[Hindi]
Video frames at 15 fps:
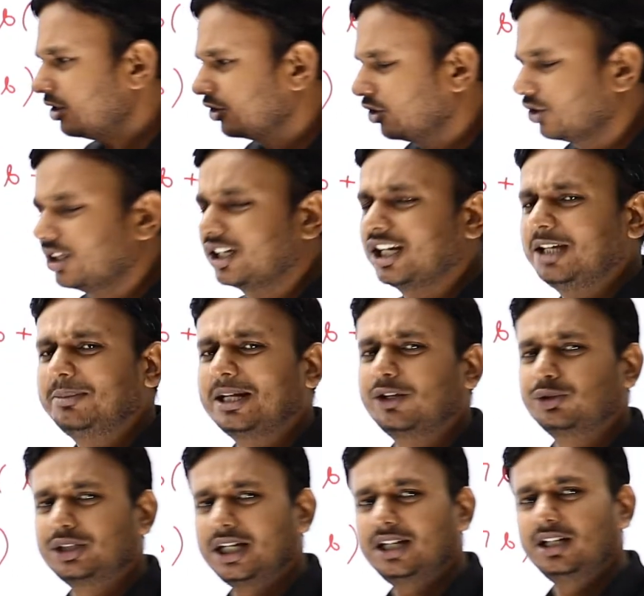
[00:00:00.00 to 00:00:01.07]
क्योंकि कई बार
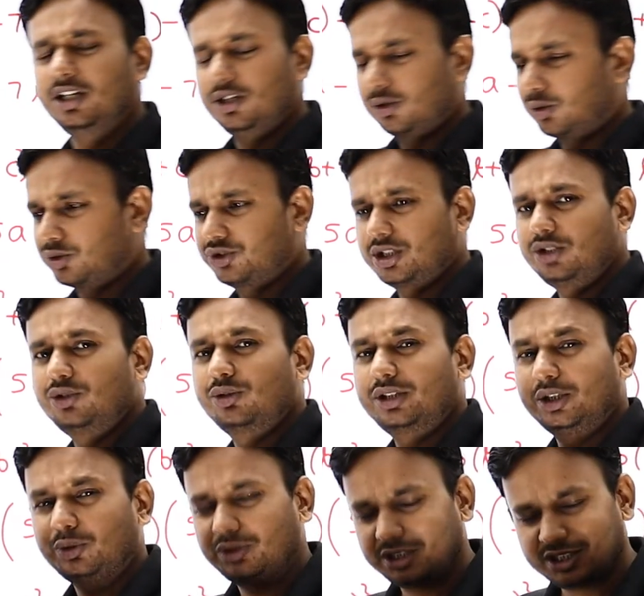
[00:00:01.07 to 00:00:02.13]
होता है क्वेश्चन जो होते
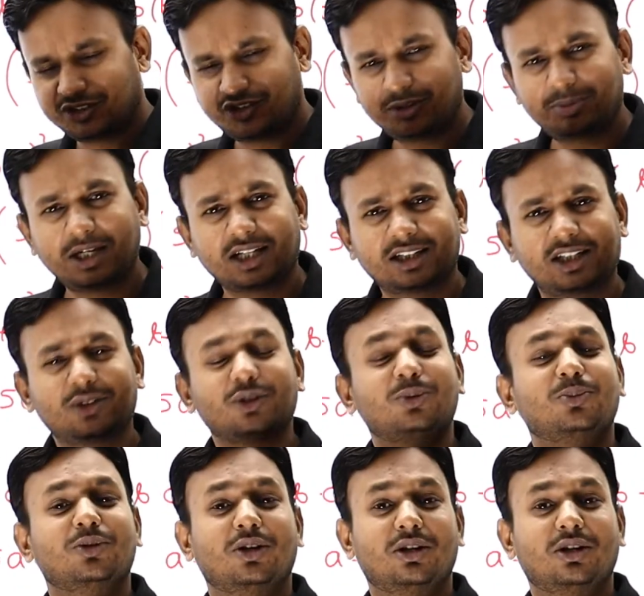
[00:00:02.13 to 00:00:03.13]
हैं कुछ इजी भी आते हैं कुछ